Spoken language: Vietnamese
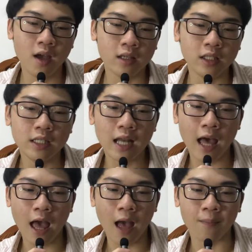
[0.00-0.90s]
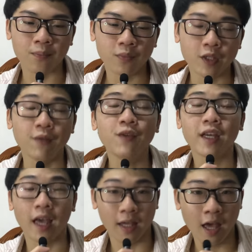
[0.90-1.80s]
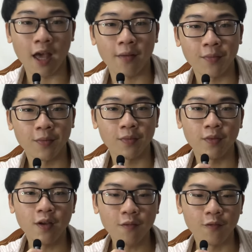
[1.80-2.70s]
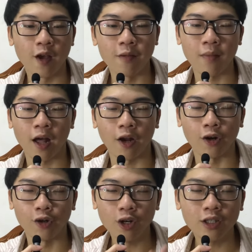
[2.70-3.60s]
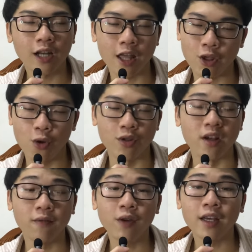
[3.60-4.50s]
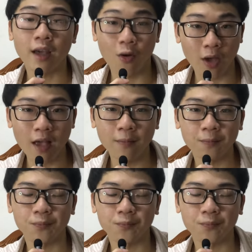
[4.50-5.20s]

Như là diễn viên hạng A, chức vị mà rất là nhiều diễn viên khao khát.